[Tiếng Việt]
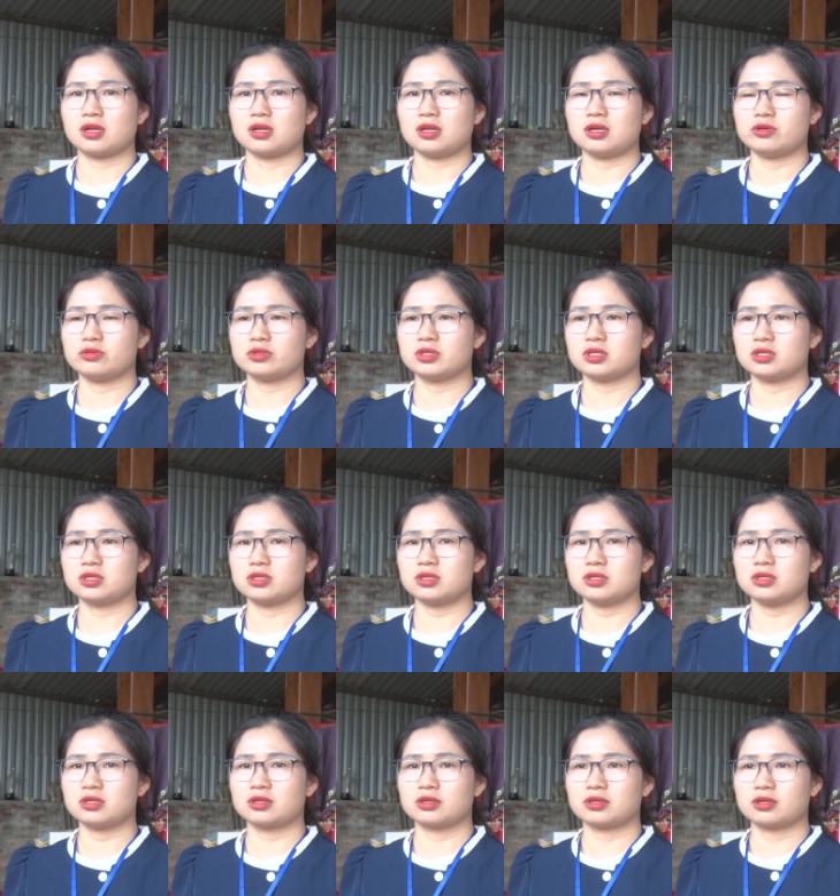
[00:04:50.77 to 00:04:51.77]
lưu
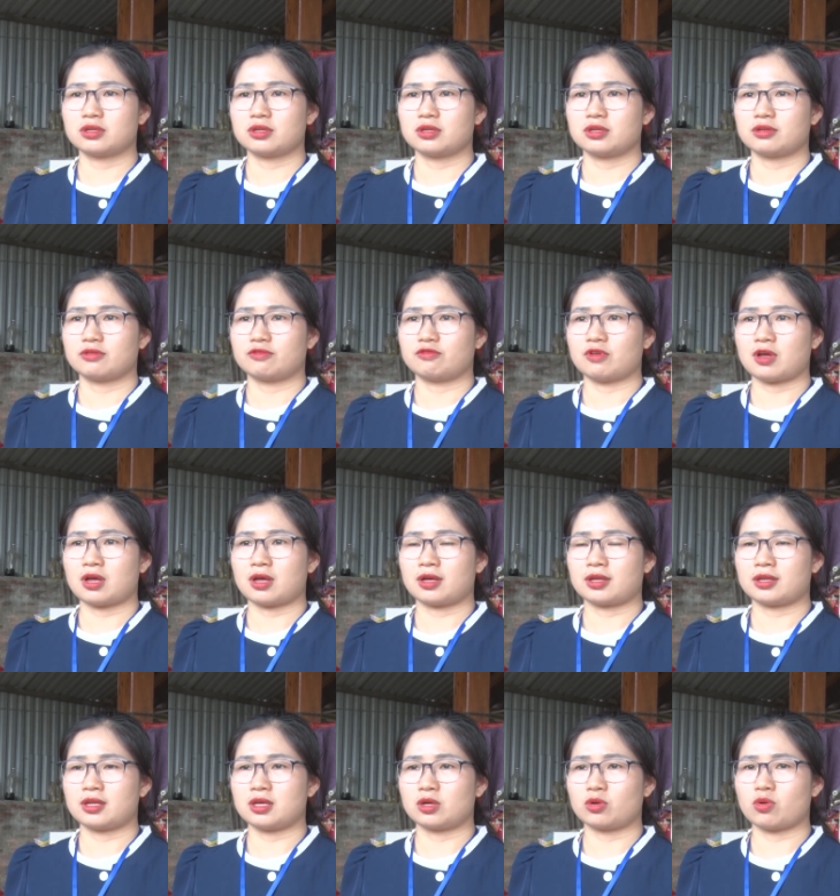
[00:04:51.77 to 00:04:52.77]
giữ
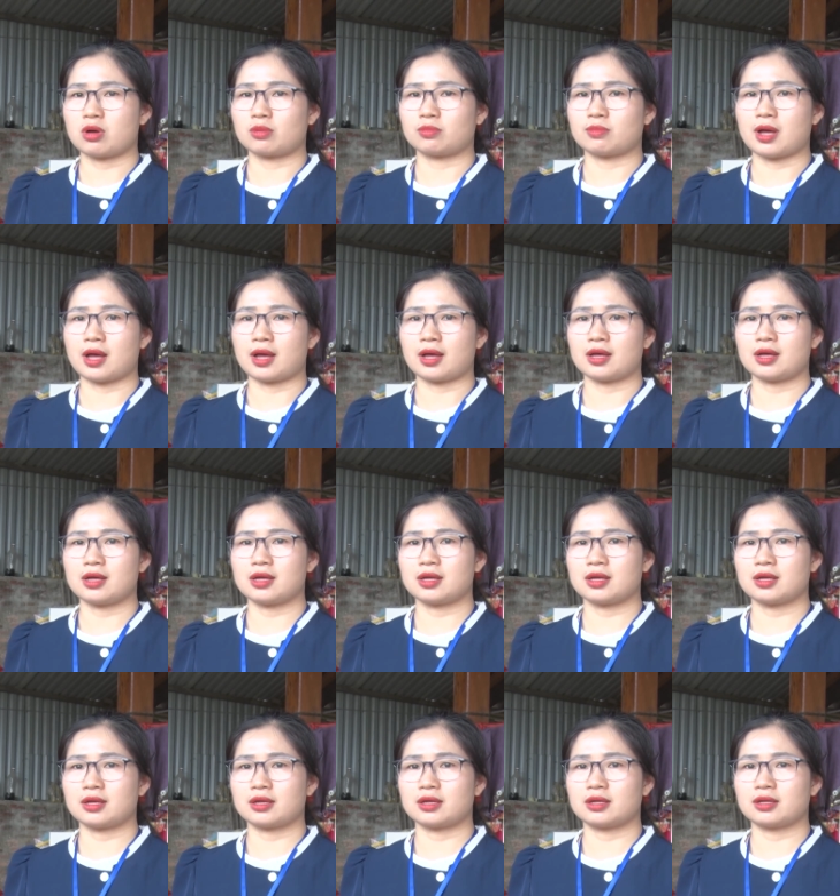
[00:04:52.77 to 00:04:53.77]
và để quảng bá
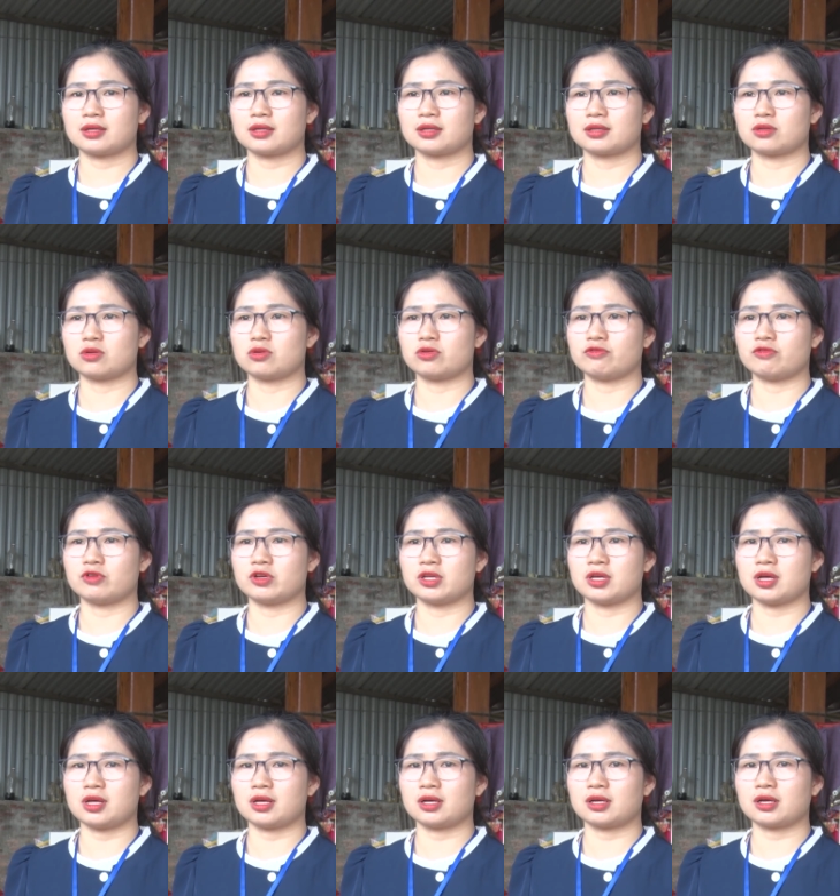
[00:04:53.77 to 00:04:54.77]
đối
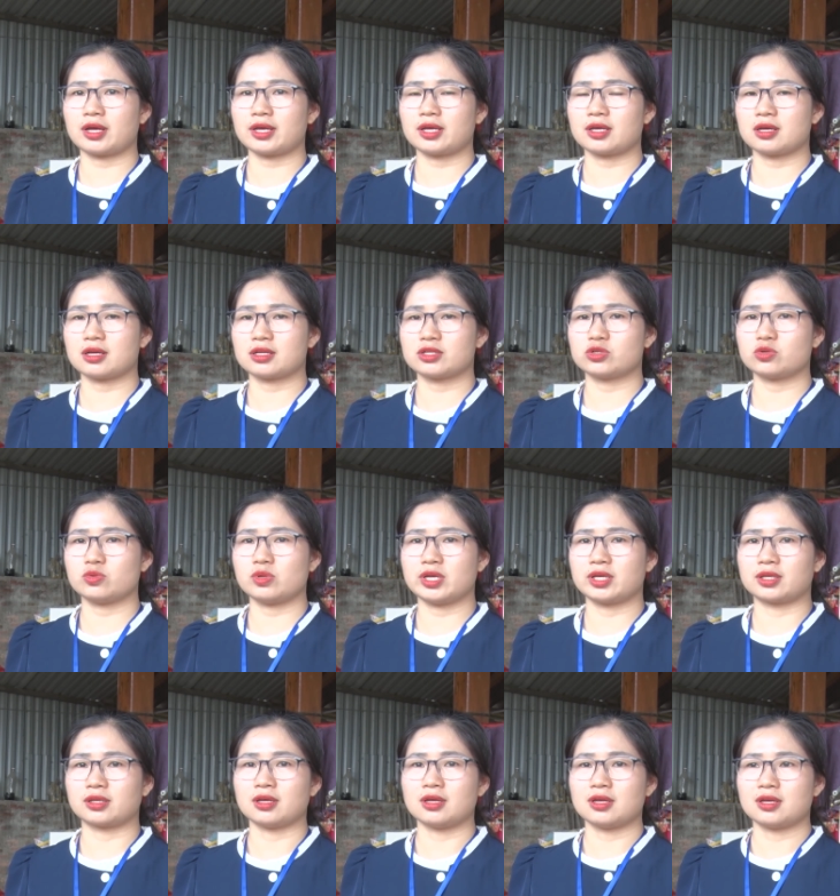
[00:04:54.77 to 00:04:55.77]
với khách du
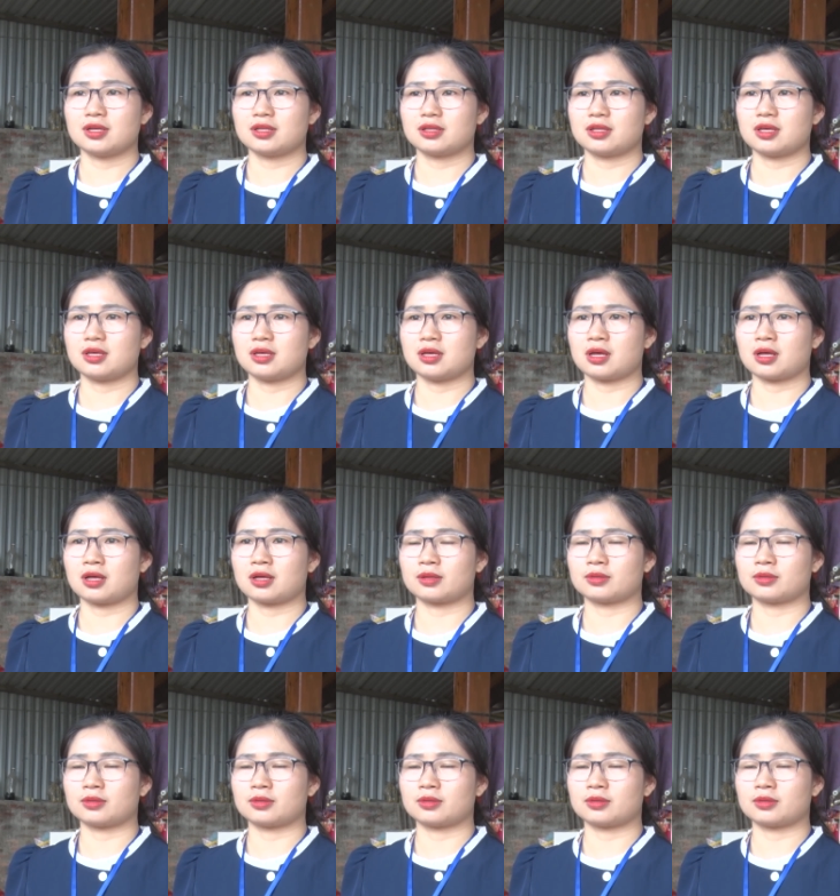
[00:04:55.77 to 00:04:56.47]
lịch thì